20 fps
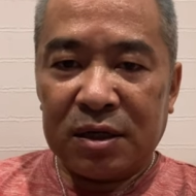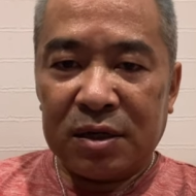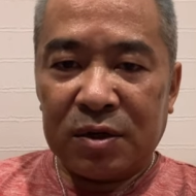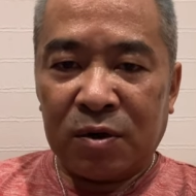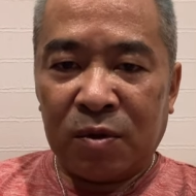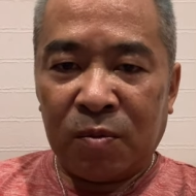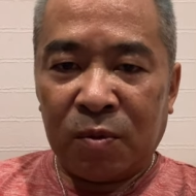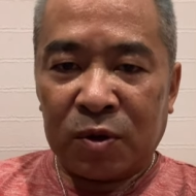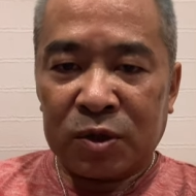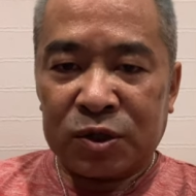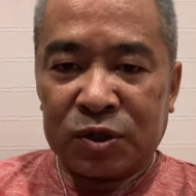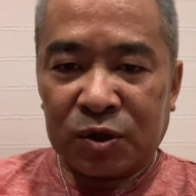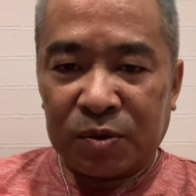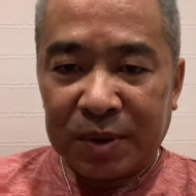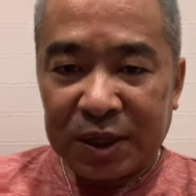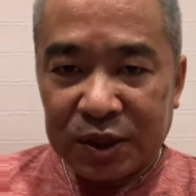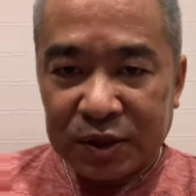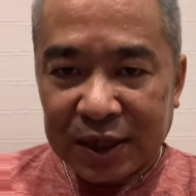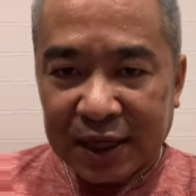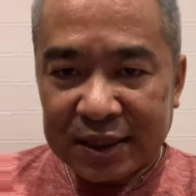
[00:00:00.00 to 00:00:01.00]
お申し込
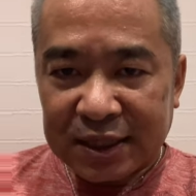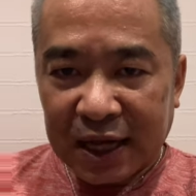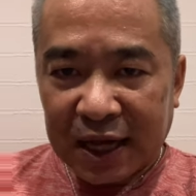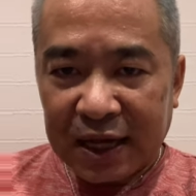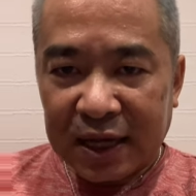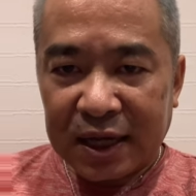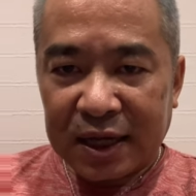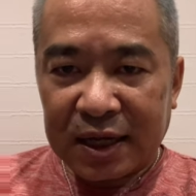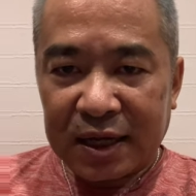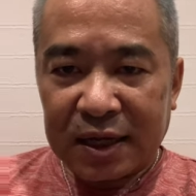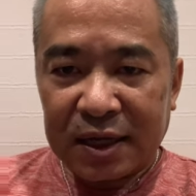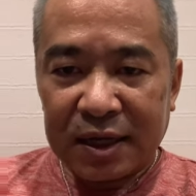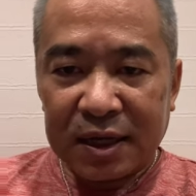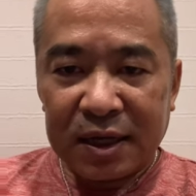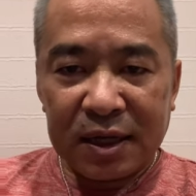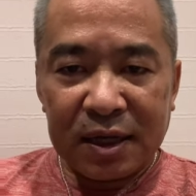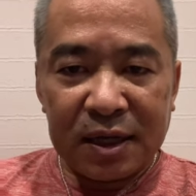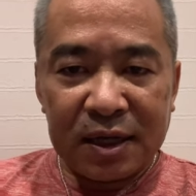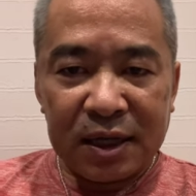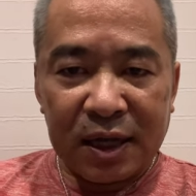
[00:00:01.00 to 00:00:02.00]
みください
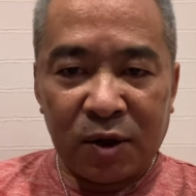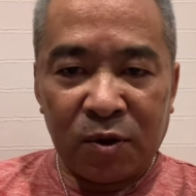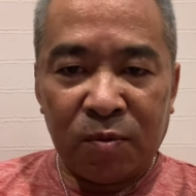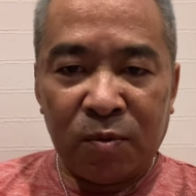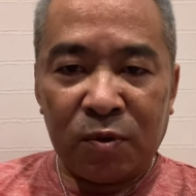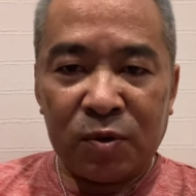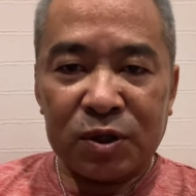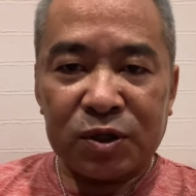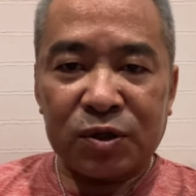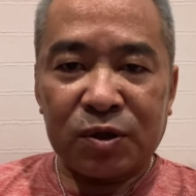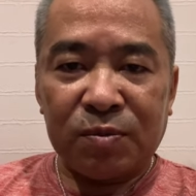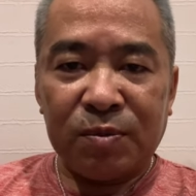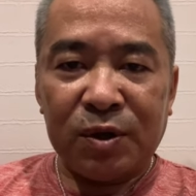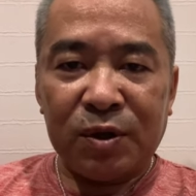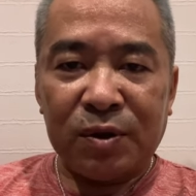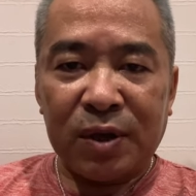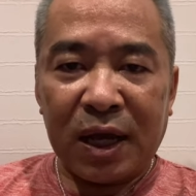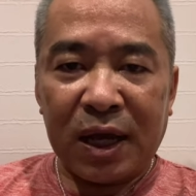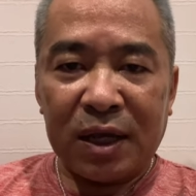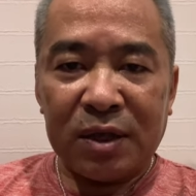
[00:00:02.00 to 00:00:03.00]
でお申し込み
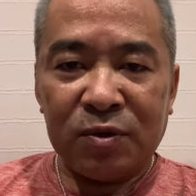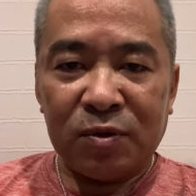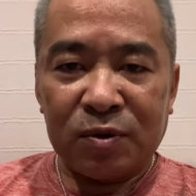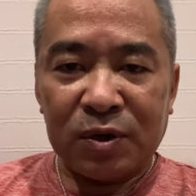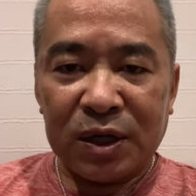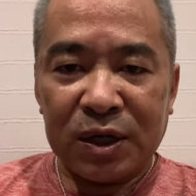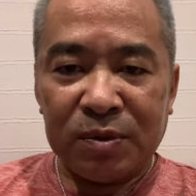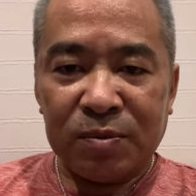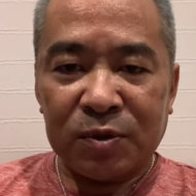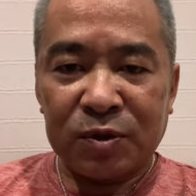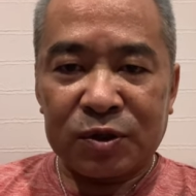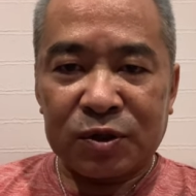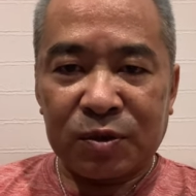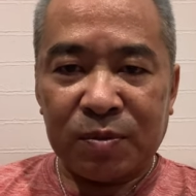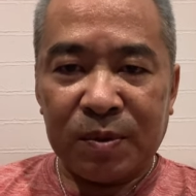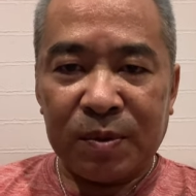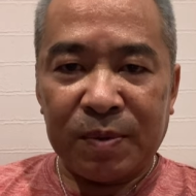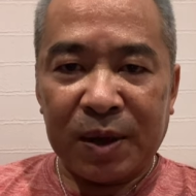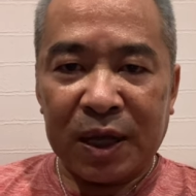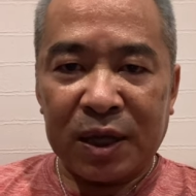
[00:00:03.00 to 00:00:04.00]
のねどこに申し込
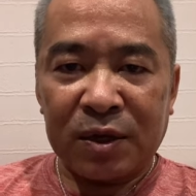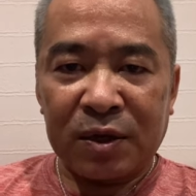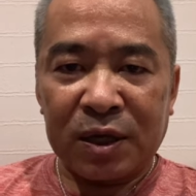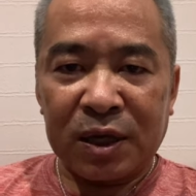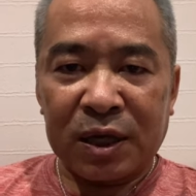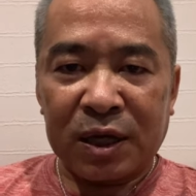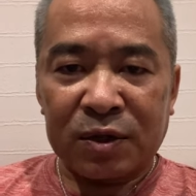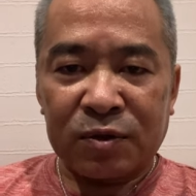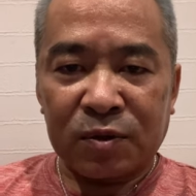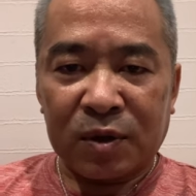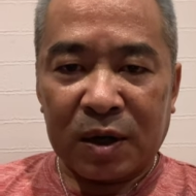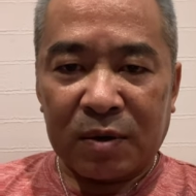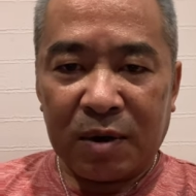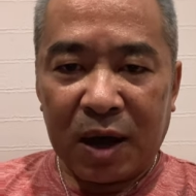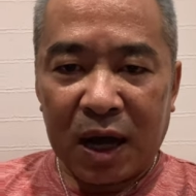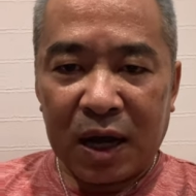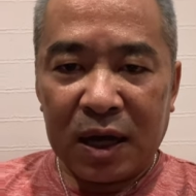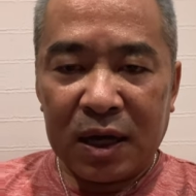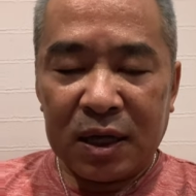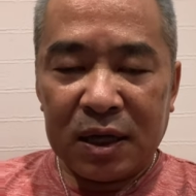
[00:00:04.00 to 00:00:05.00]
めばいいかとか
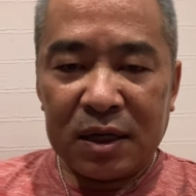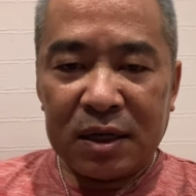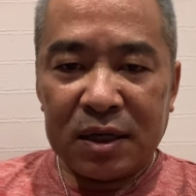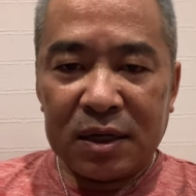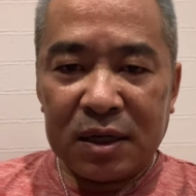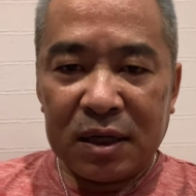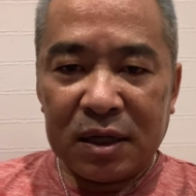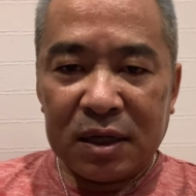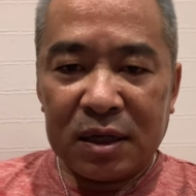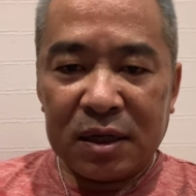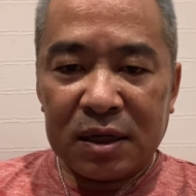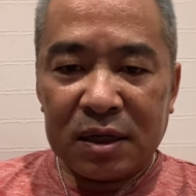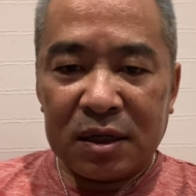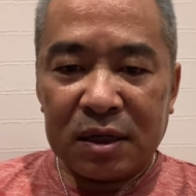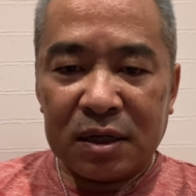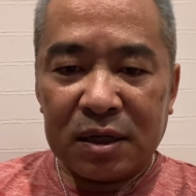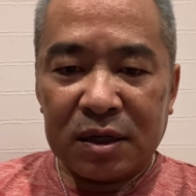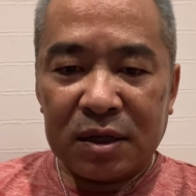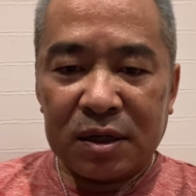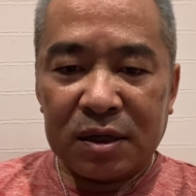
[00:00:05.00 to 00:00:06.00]
は
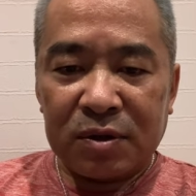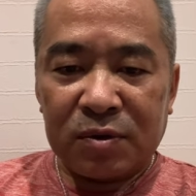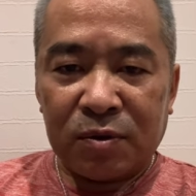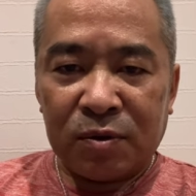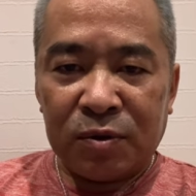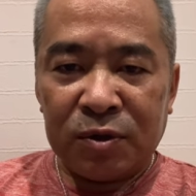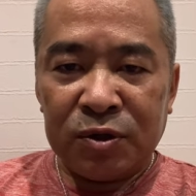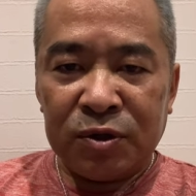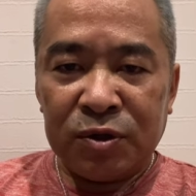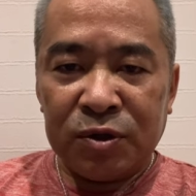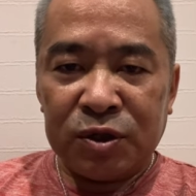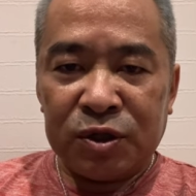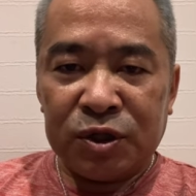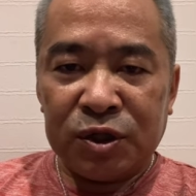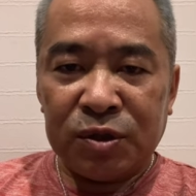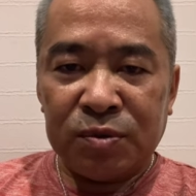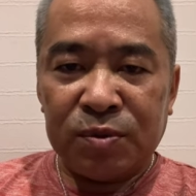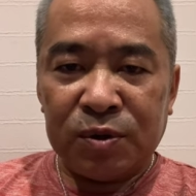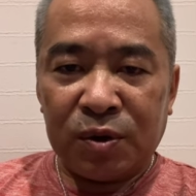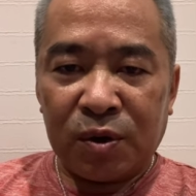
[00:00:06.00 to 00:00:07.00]
この
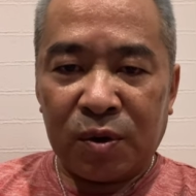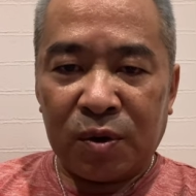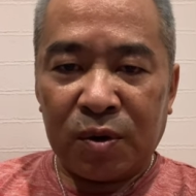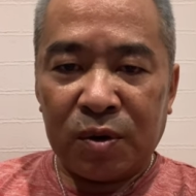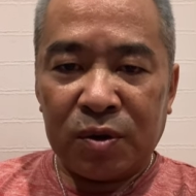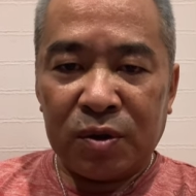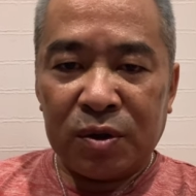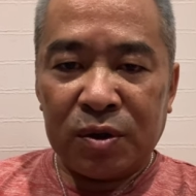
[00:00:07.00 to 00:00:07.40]
YouTube の、